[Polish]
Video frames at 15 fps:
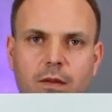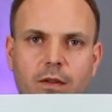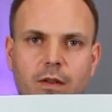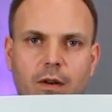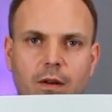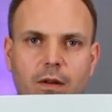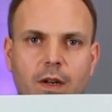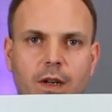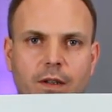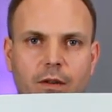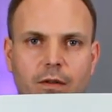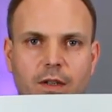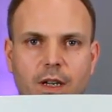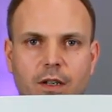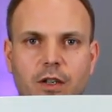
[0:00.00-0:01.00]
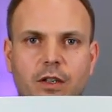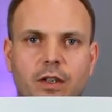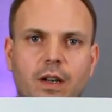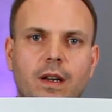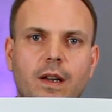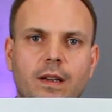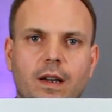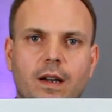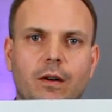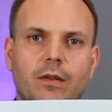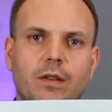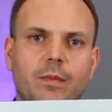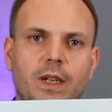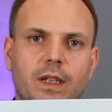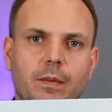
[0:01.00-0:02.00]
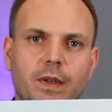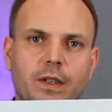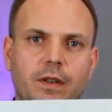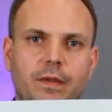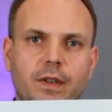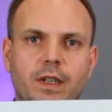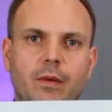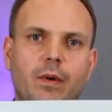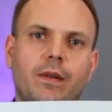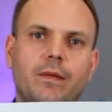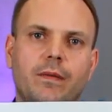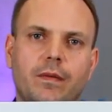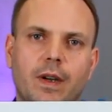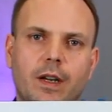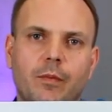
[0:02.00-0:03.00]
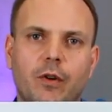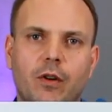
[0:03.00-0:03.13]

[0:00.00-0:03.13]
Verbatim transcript: co nie oznacza, że taka osoba nie będzie wiedziała, w jakim